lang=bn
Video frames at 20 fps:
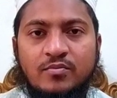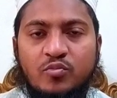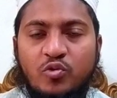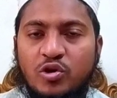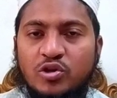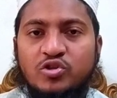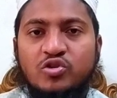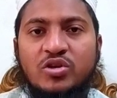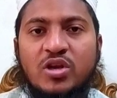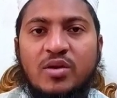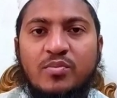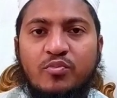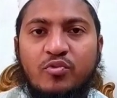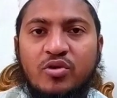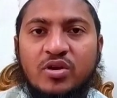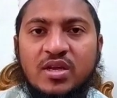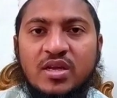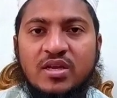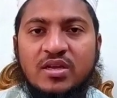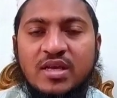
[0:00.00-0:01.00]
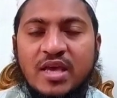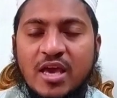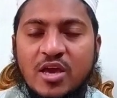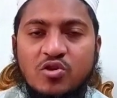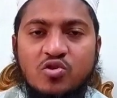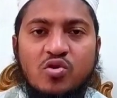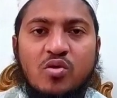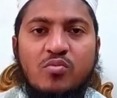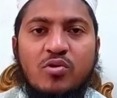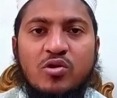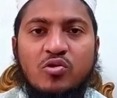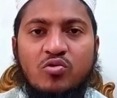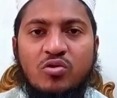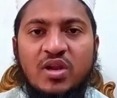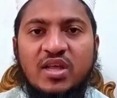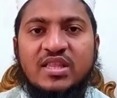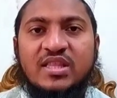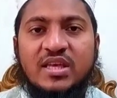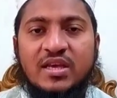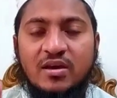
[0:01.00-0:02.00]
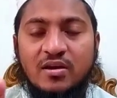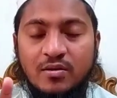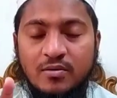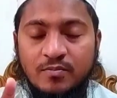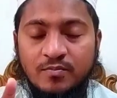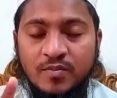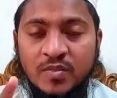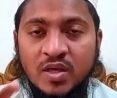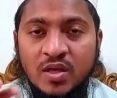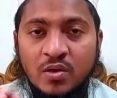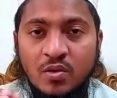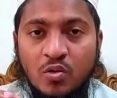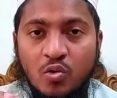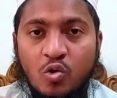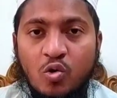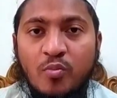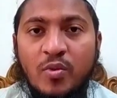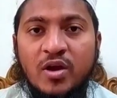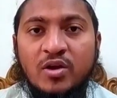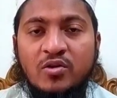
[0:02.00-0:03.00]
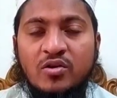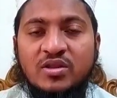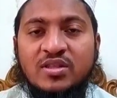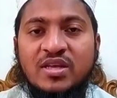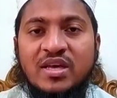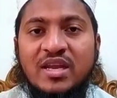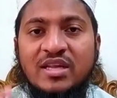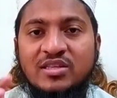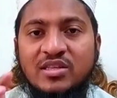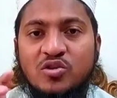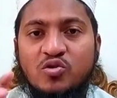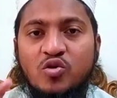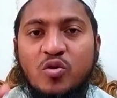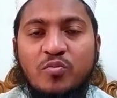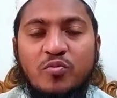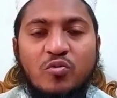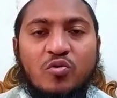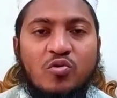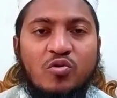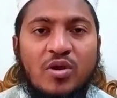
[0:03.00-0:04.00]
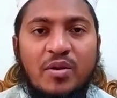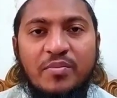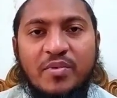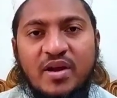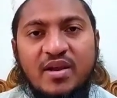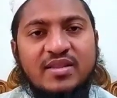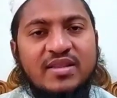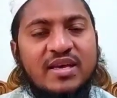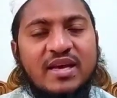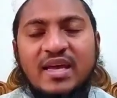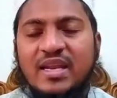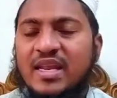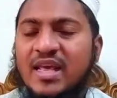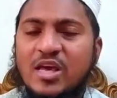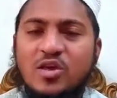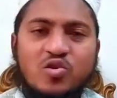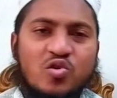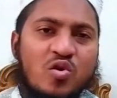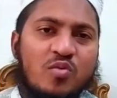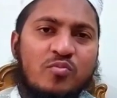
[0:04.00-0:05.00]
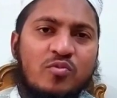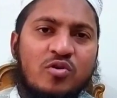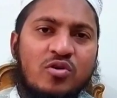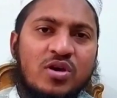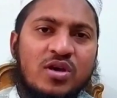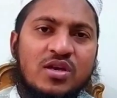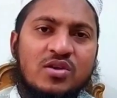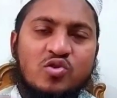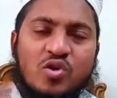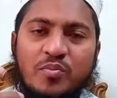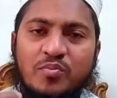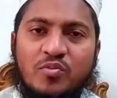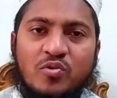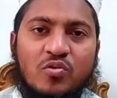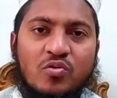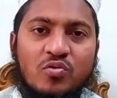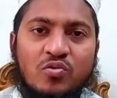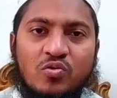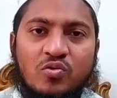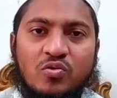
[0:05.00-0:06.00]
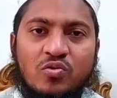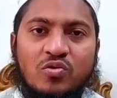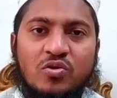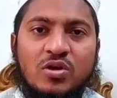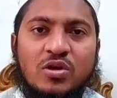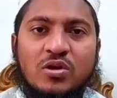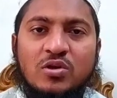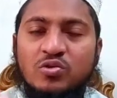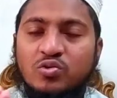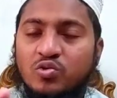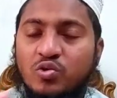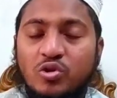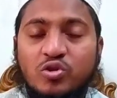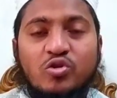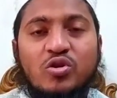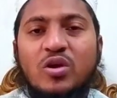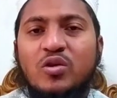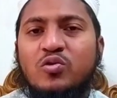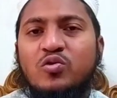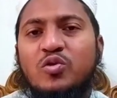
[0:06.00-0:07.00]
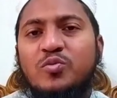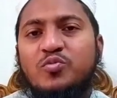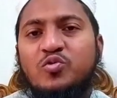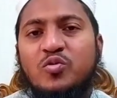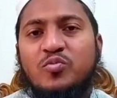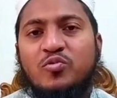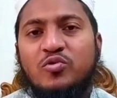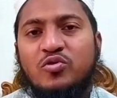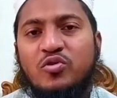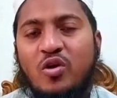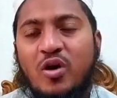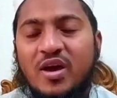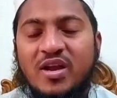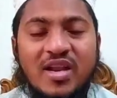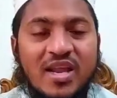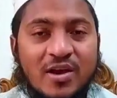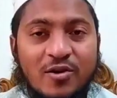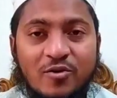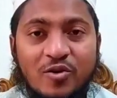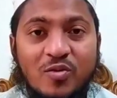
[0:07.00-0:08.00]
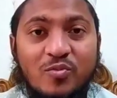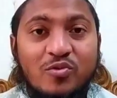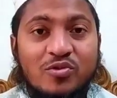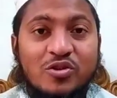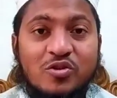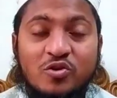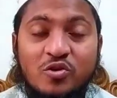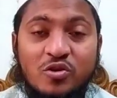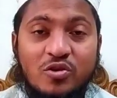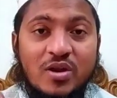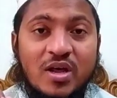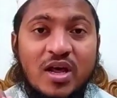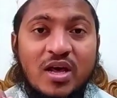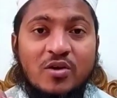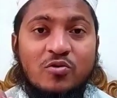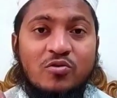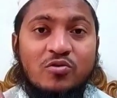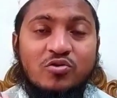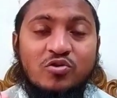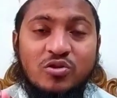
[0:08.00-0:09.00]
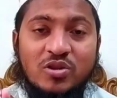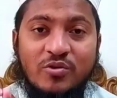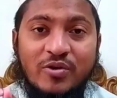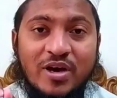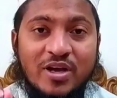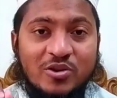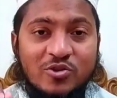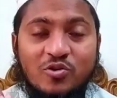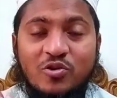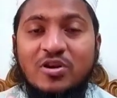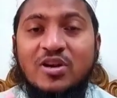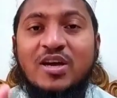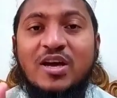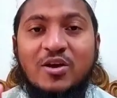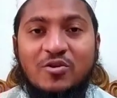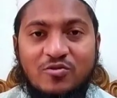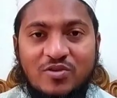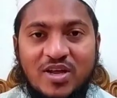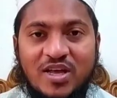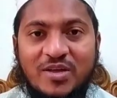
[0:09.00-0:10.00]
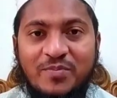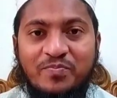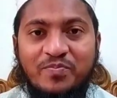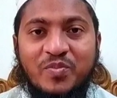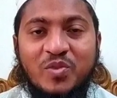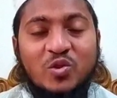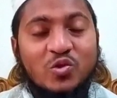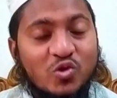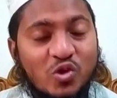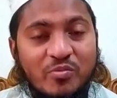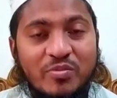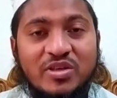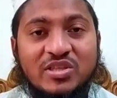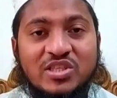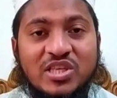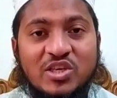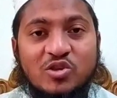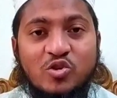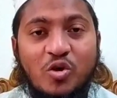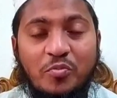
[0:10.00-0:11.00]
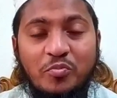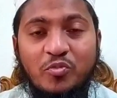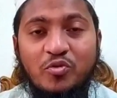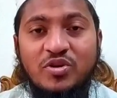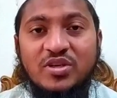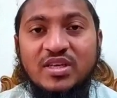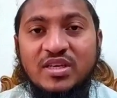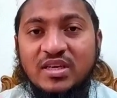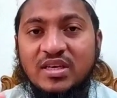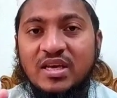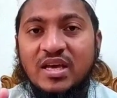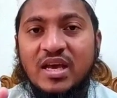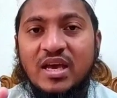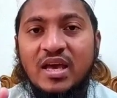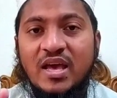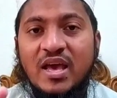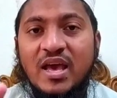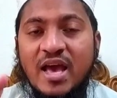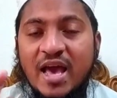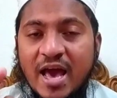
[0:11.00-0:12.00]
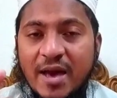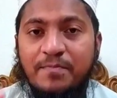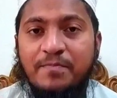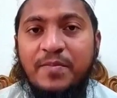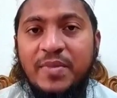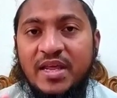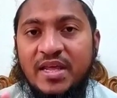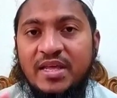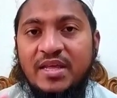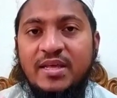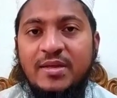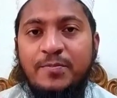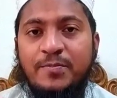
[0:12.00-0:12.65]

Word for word: ফজরের পরের এই সময়গুলোতে ঘুমানোর দ্বারা যে স্বপ্নগুলো আপনারা দেখেন এই সময়ে স্বপ্নগুলো ততটা গুরুত্বপূর্ণ হয় না এগুলোর প্রতি ততটা গুরুত্ব দেওয়ার দরকারও নাই তবে যে স্বপ্নটি আপনি